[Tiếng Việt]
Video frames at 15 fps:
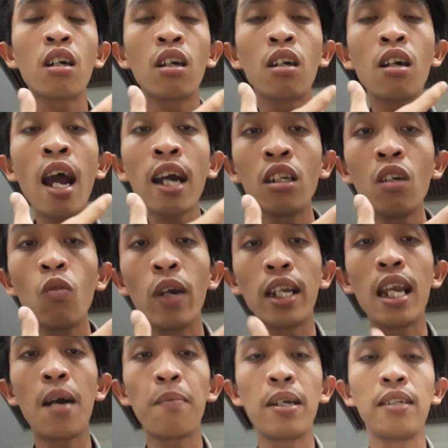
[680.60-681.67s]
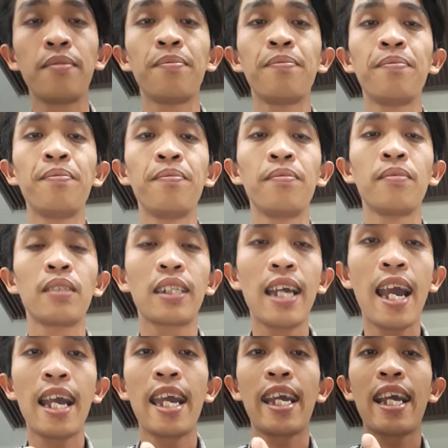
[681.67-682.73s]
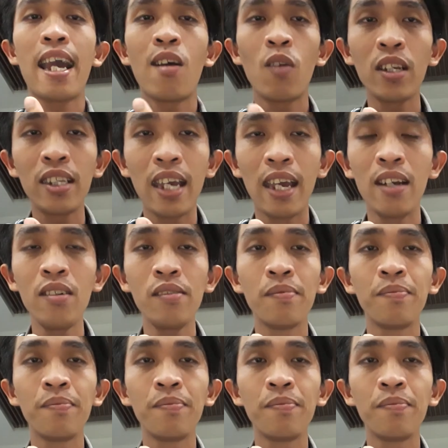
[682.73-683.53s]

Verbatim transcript: đất nước Việt Nam mình càng ngày càng phát triển